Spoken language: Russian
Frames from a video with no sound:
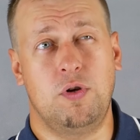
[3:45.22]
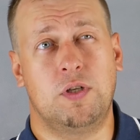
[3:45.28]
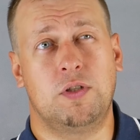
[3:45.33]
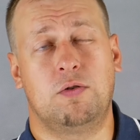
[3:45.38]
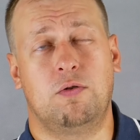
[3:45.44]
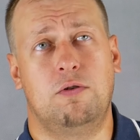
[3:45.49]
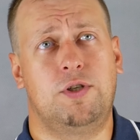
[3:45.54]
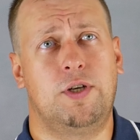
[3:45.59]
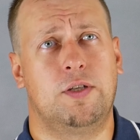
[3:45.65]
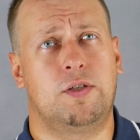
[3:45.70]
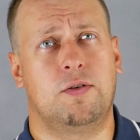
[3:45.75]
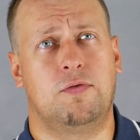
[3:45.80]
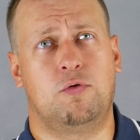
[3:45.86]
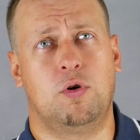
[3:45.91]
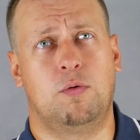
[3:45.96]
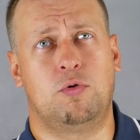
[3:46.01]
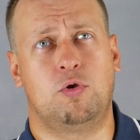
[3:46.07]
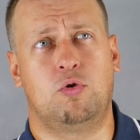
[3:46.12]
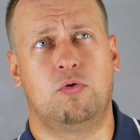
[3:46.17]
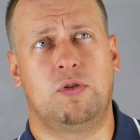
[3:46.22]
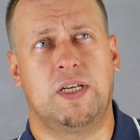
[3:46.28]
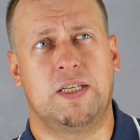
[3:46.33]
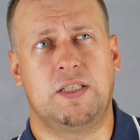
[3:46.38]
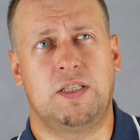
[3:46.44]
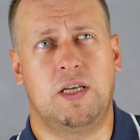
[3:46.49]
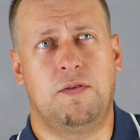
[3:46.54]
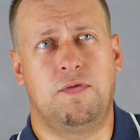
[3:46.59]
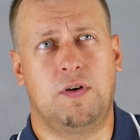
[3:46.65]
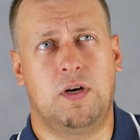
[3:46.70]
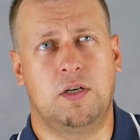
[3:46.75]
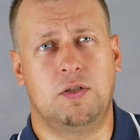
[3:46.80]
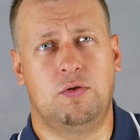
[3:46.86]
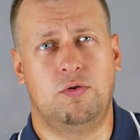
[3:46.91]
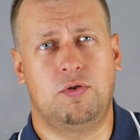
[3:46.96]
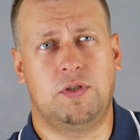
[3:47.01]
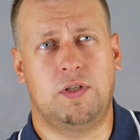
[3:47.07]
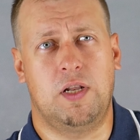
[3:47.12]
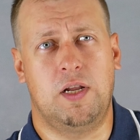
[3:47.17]
нюанс заключается в том, что доставка
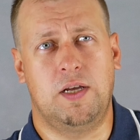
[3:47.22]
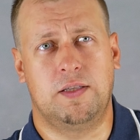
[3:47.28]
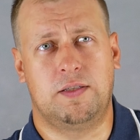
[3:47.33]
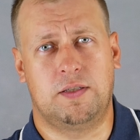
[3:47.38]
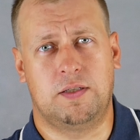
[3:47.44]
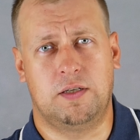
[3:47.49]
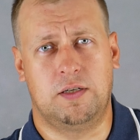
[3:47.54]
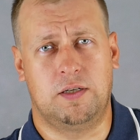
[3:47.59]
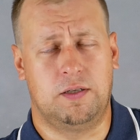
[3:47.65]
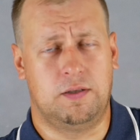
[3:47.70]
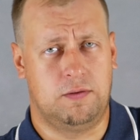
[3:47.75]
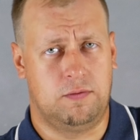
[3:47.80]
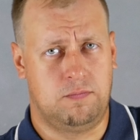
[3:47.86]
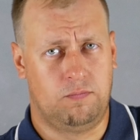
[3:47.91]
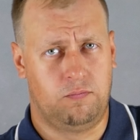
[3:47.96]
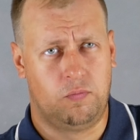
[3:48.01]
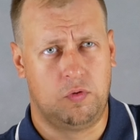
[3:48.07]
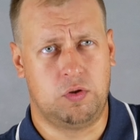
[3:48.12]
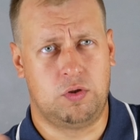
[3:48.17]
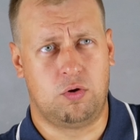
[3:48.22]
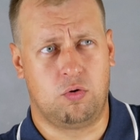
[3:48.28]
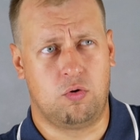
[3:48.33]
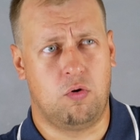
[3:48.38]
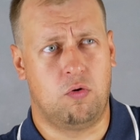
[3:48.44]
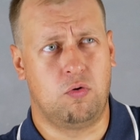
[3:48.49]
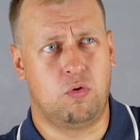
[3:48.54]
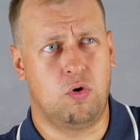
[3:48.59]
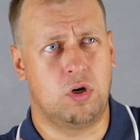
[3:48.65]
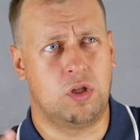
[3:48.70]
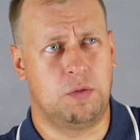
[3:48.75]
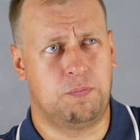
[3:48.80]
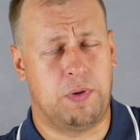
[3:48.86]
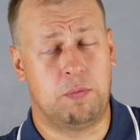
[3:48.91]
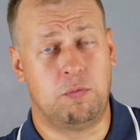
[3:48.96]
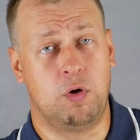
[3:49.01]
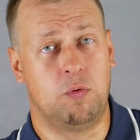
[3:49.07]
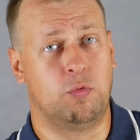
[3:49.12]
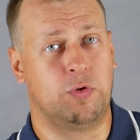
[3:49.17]
осуществляется с другой другого города,
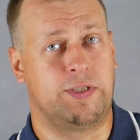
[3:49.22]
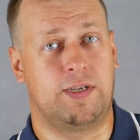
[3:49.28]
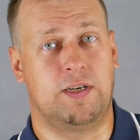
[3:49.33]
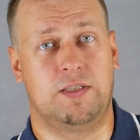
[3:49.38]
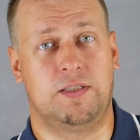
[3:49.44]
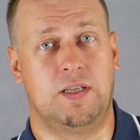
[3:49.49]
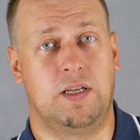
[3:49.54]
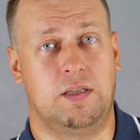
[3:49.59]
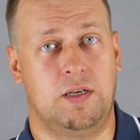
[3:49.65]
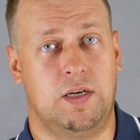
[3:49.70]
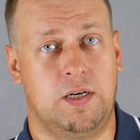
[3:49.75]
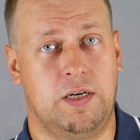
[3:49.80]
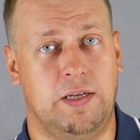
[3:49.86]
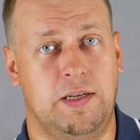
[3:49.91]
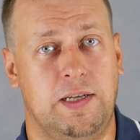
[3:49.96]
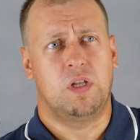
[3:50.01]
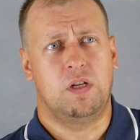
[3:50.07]
по-моему, с Краснодара.